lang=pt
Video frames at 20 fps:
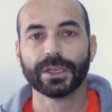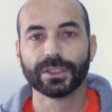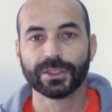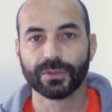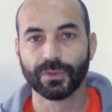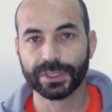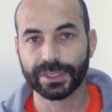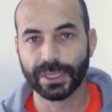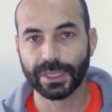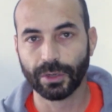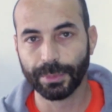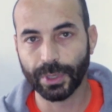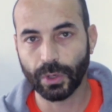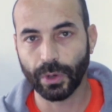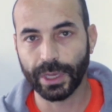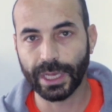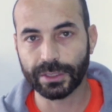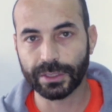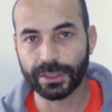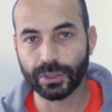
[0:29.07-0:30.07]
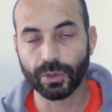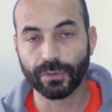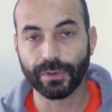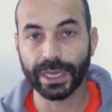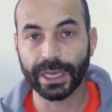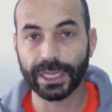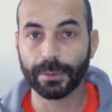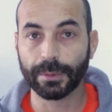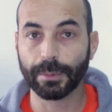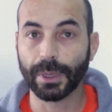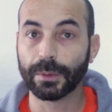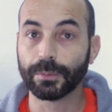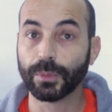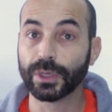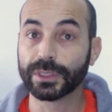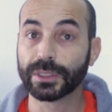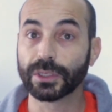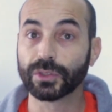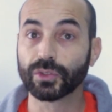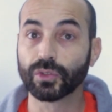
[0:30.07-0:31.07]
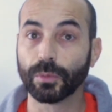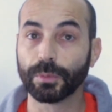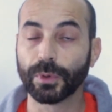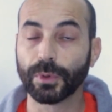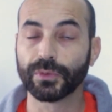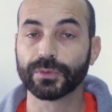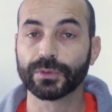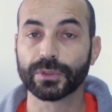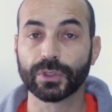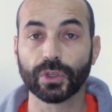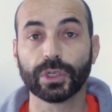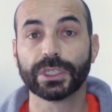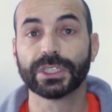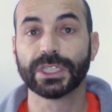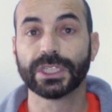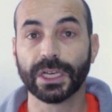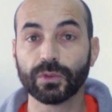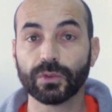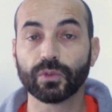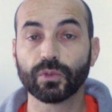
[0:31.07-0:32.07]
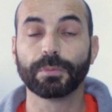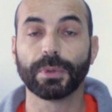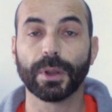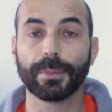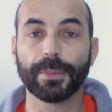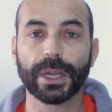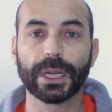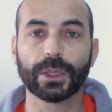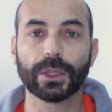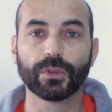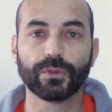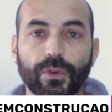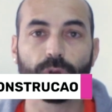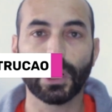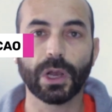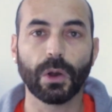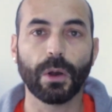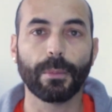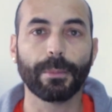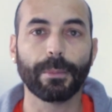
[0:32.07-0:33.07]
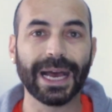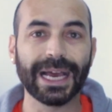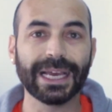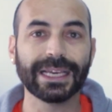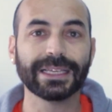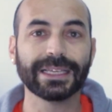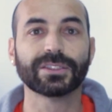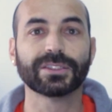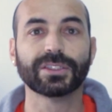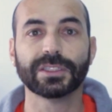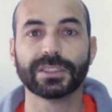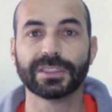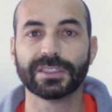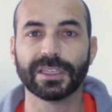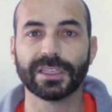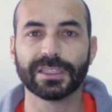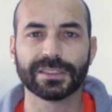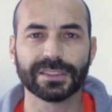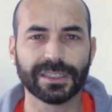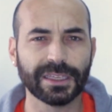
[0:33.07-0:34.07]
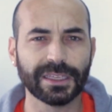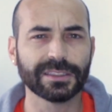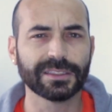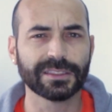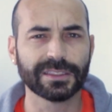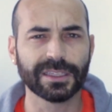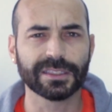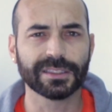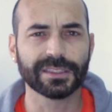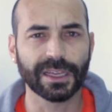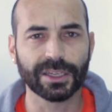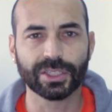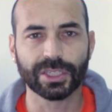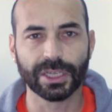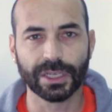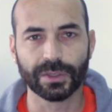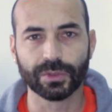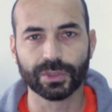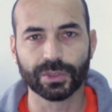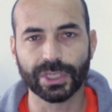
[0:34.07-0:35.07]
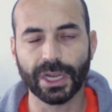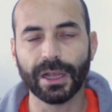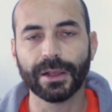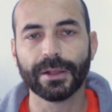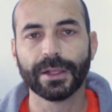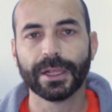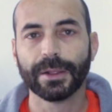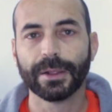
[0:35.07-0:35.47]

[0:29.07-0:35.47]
Se você não me conhece, eu sou Wagner Barbosa, sou professor de canto e preparador vocal há mais de 16, 17 anos já.